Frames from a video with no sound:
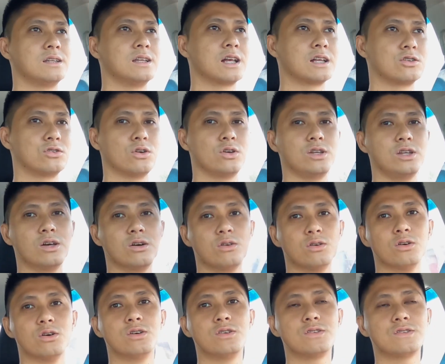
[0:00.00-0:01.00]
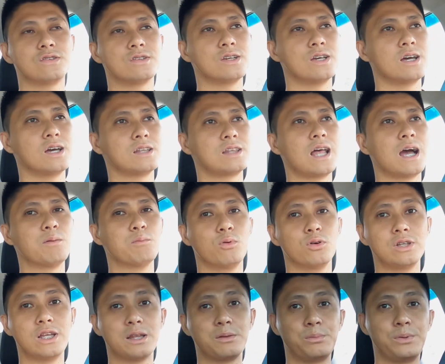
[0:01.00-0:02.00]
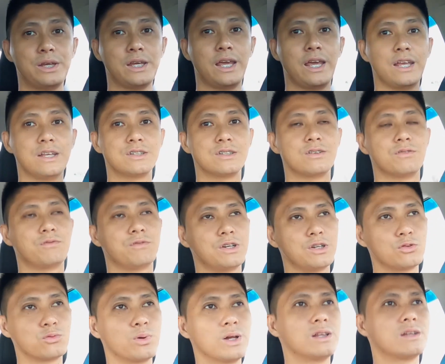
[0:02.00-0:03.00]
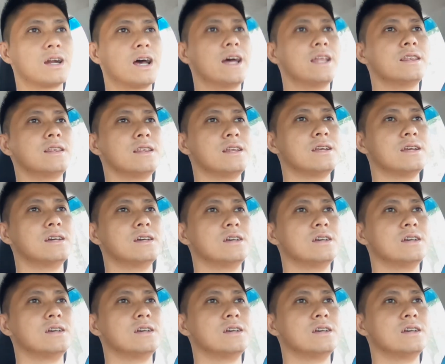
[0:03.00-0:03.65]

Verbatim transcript: nag join ako sa takbo.ph virtual run